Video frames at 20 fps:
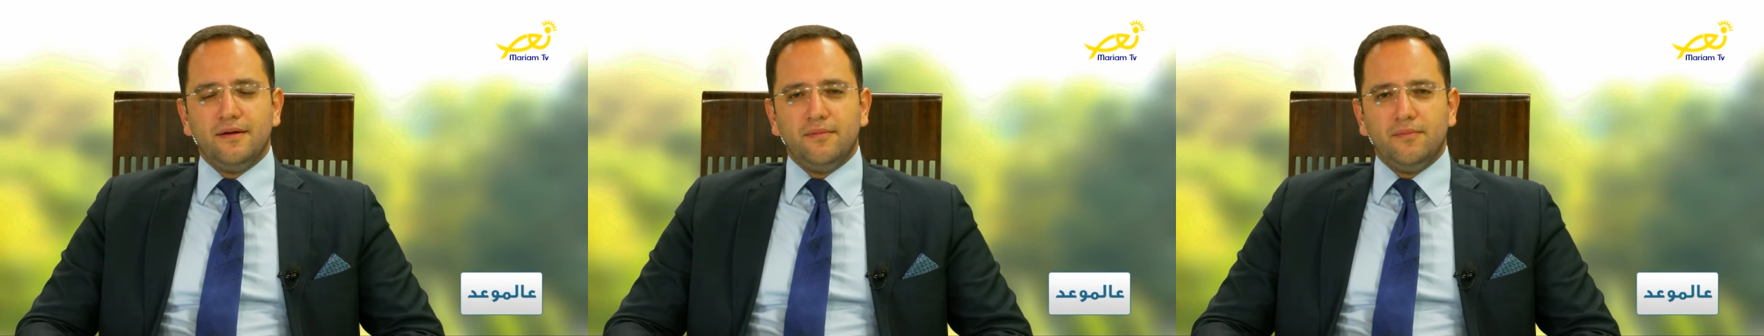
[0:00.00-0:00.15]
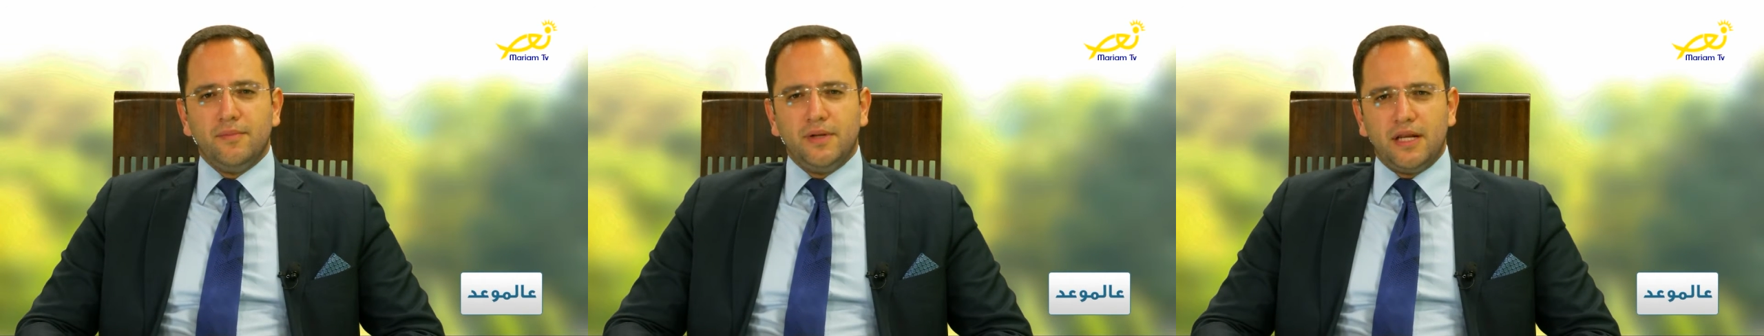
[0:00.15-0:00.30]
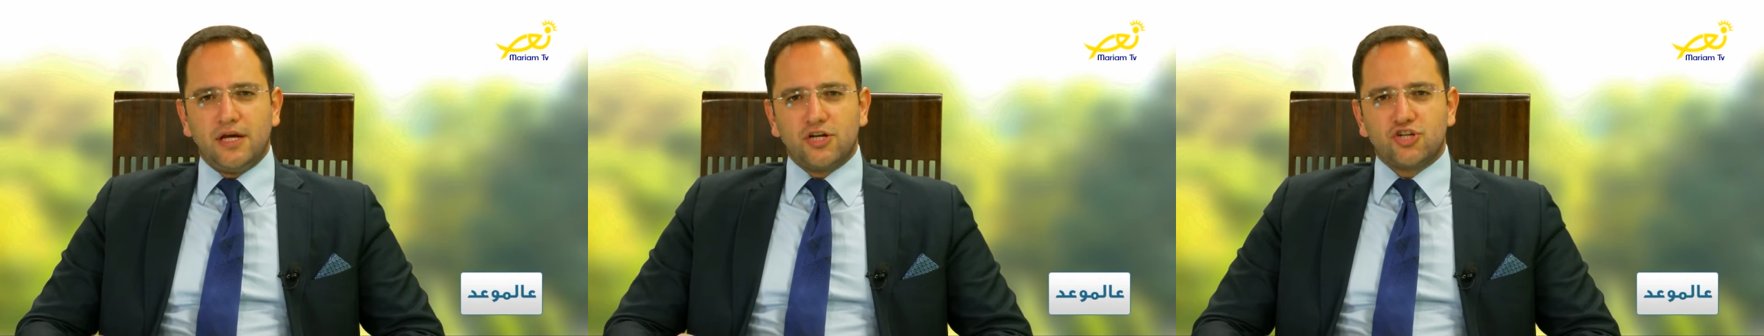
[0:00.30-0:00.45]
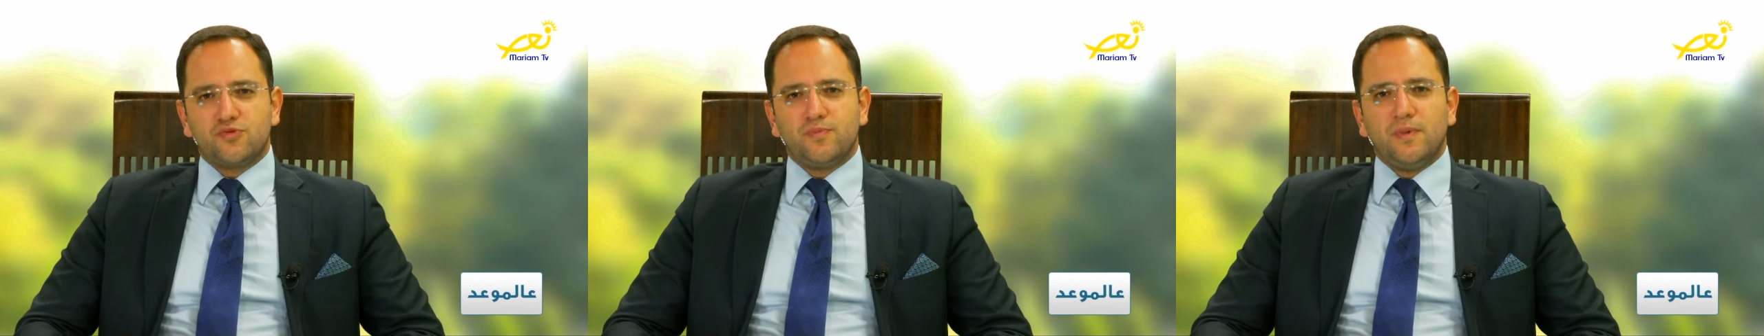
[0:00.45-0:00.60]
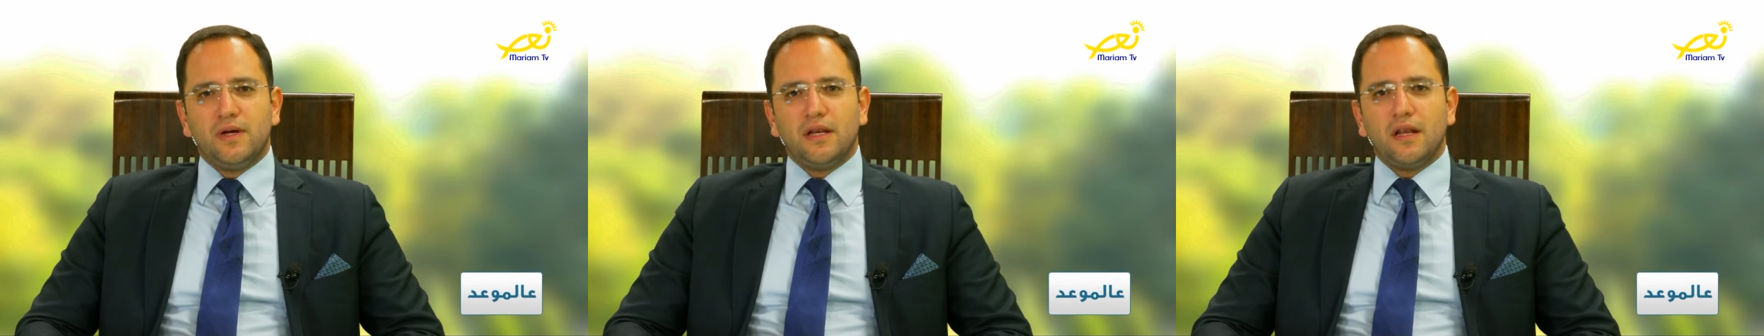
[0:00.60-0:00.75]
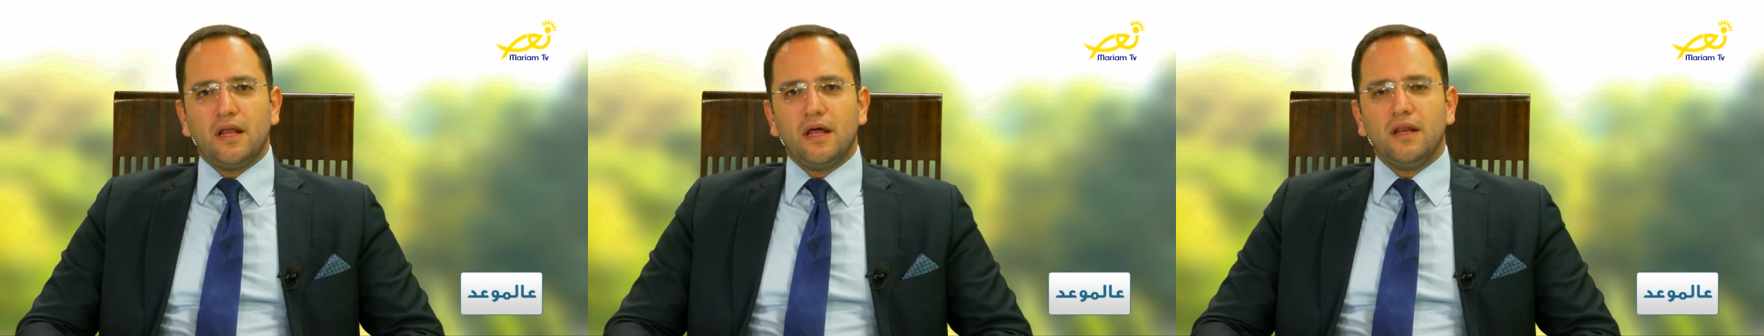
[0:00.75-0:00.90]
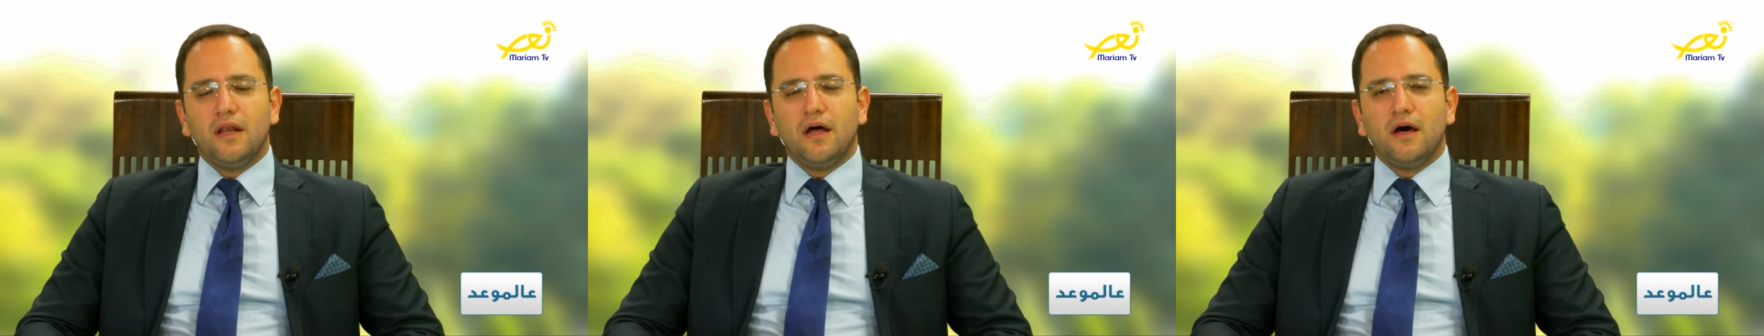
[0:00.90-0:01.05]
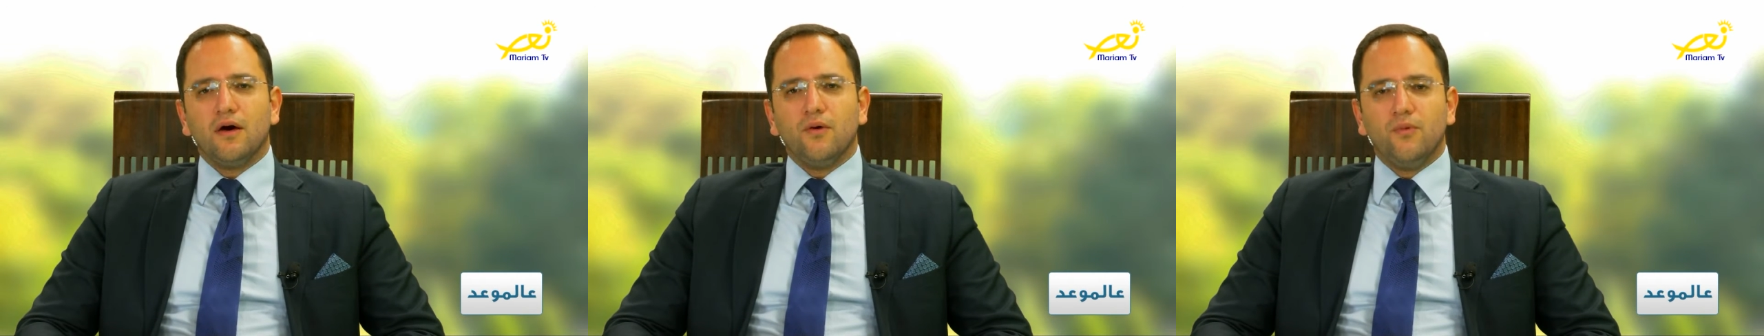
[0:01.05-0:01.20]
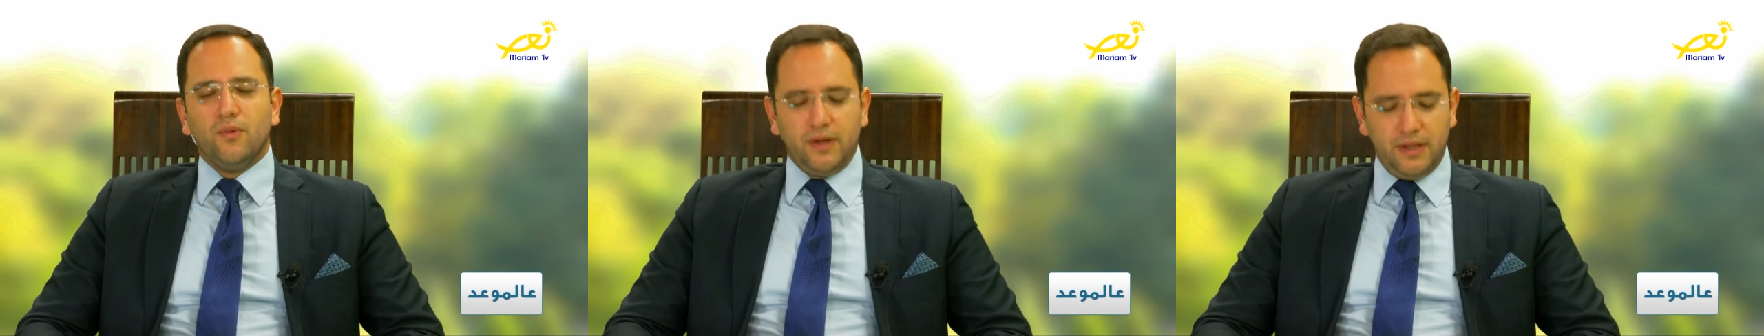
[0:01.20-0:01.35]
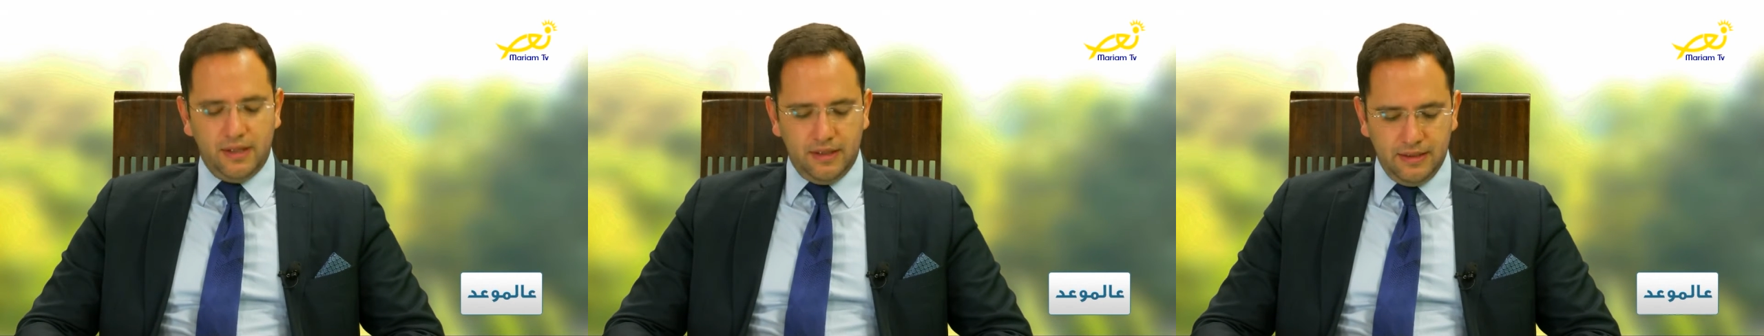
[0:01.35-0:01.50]
من أجمل
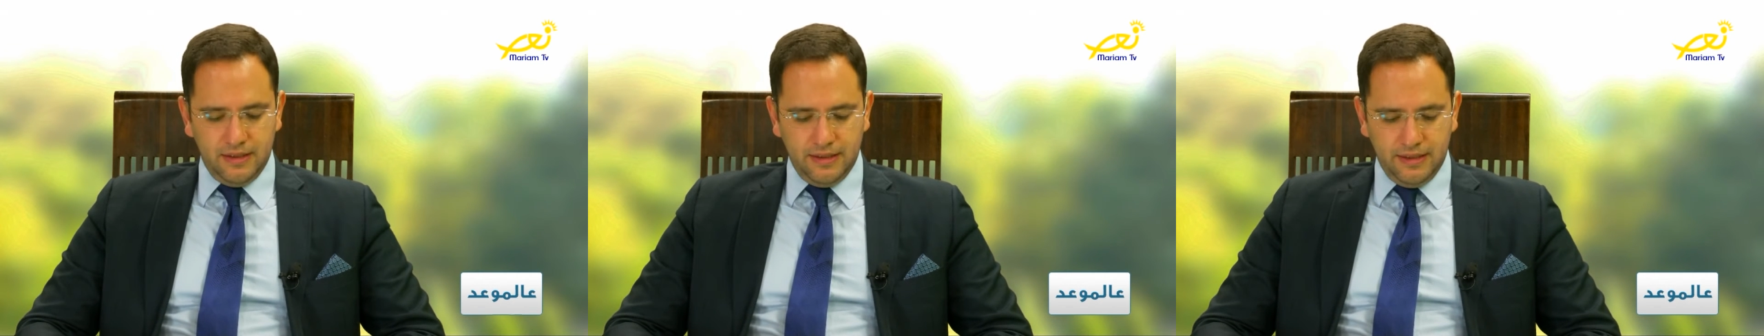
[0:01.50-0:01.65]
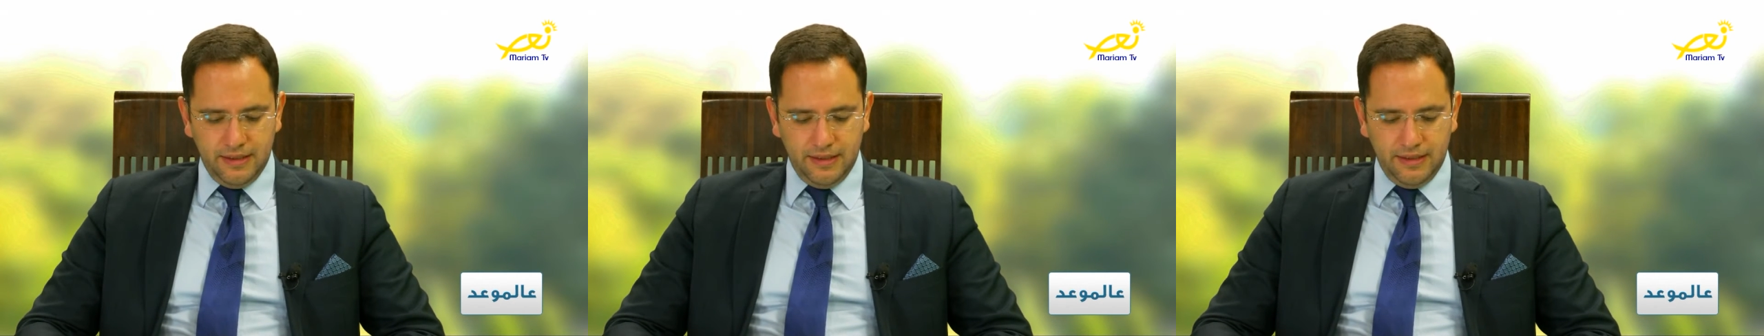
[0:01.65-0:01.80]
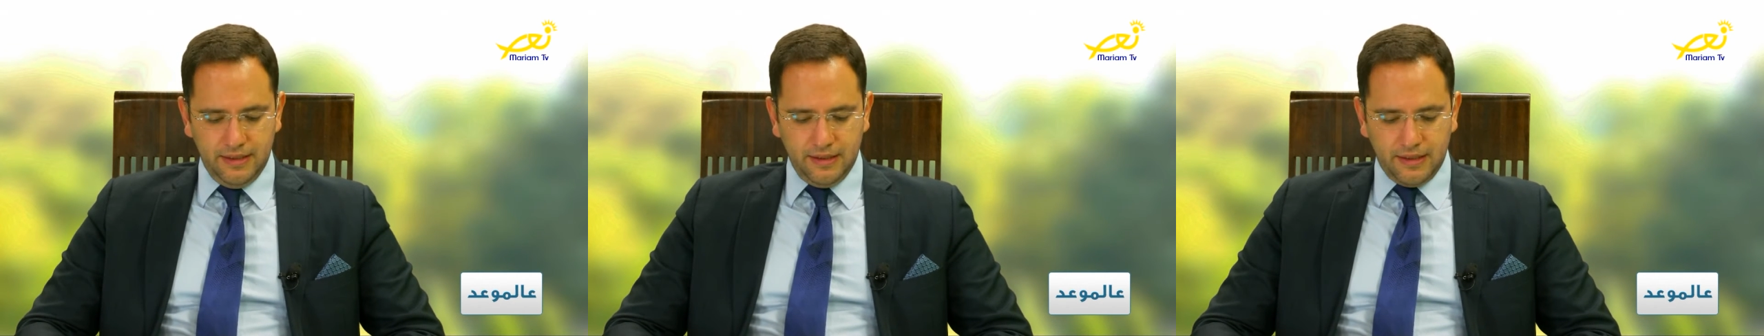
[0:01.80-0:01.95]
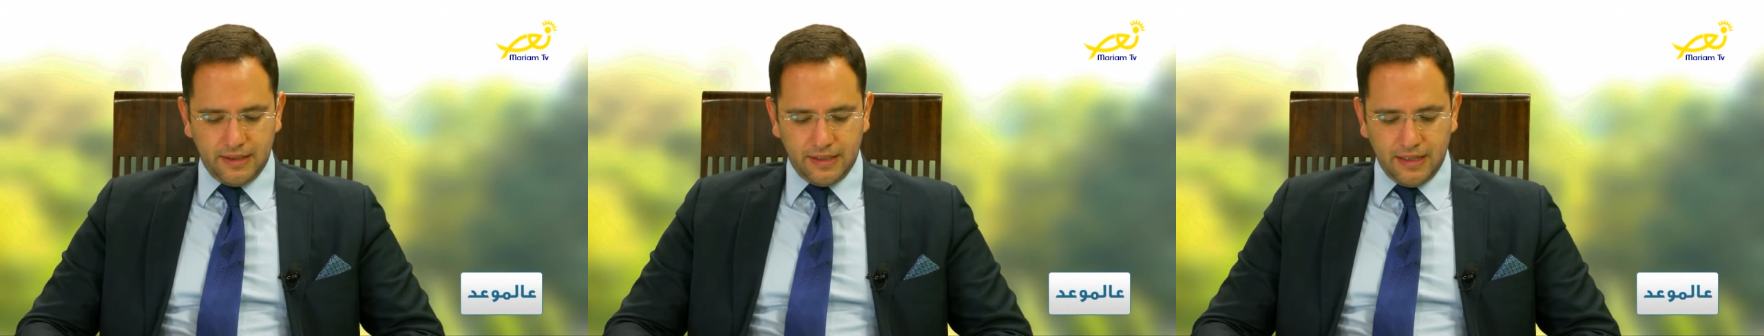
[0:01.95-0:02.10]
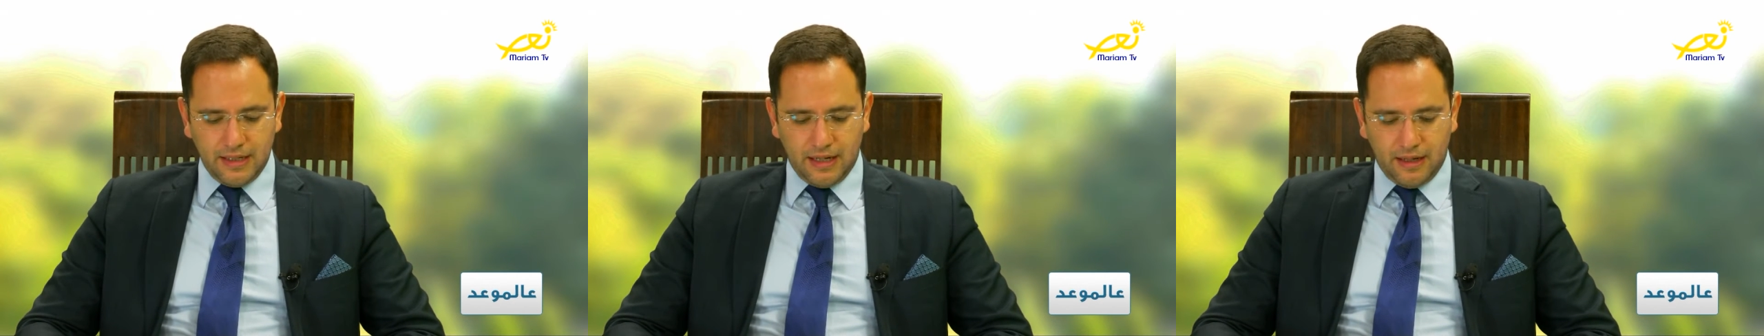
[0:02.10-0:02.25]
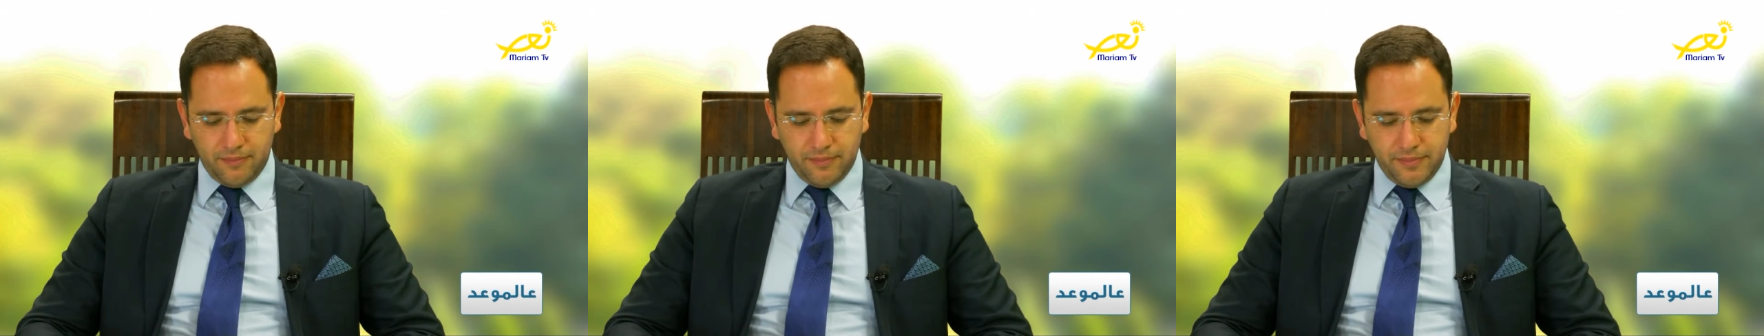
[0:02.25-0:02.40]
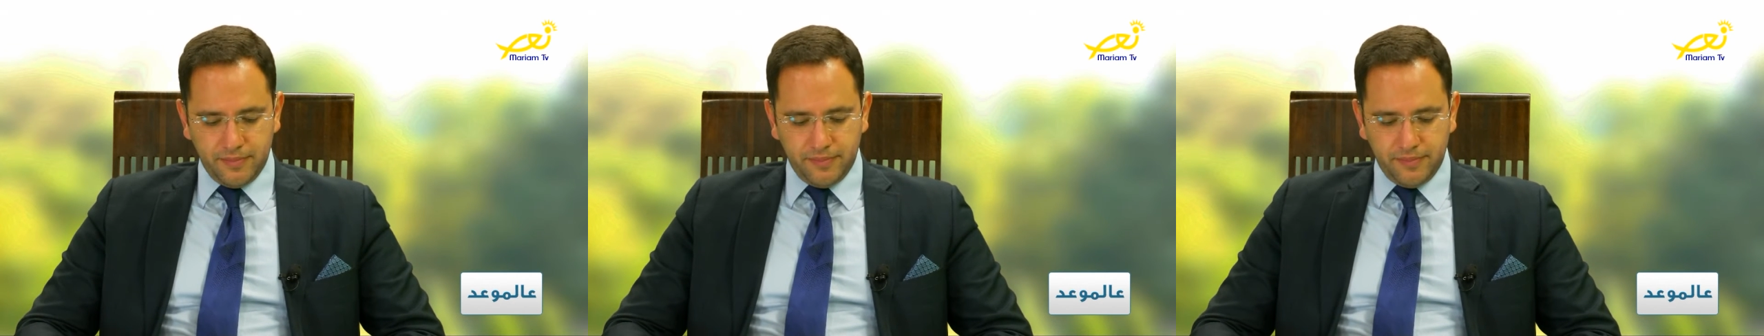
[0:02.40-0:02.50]
الأقوال اللي كان عم